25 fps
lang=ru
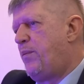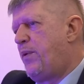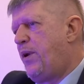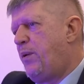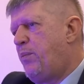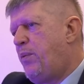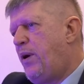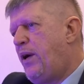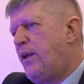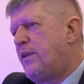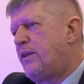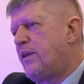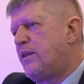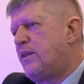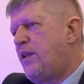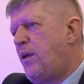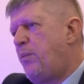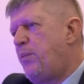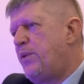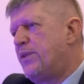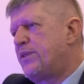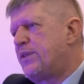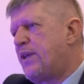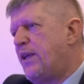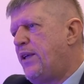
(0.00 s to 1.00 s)
Прямая тогда
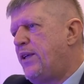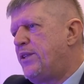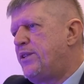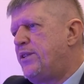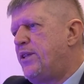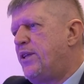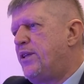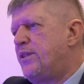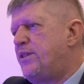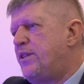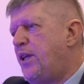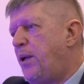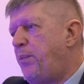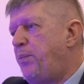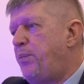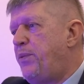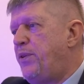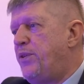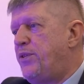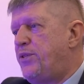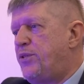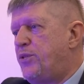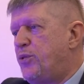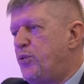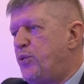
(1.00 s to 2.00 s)
бесконечная цепь
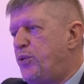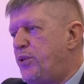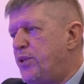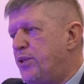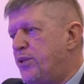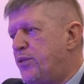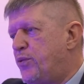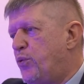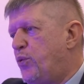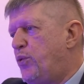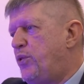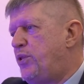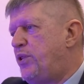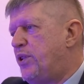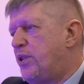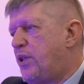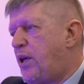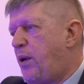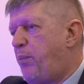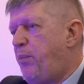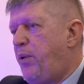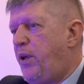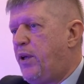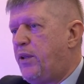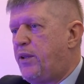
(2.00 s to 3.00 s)
несуществующих
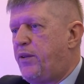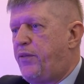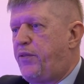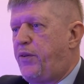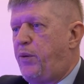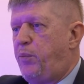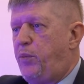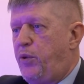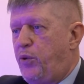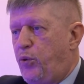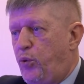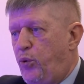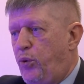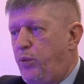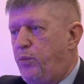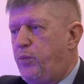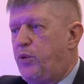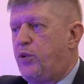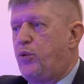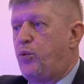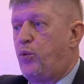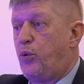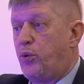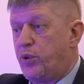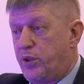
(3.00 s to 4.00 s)
объектов,
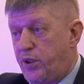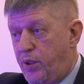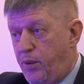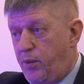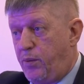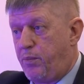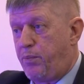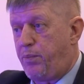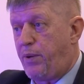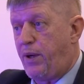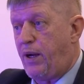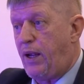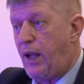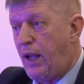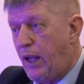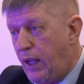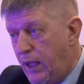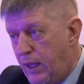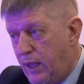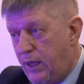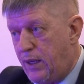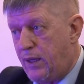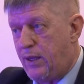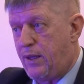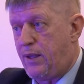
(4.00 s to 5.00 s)
именуемых точками.
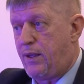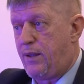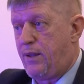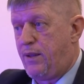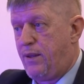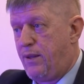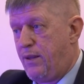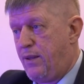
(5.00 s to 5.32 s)
Правильно.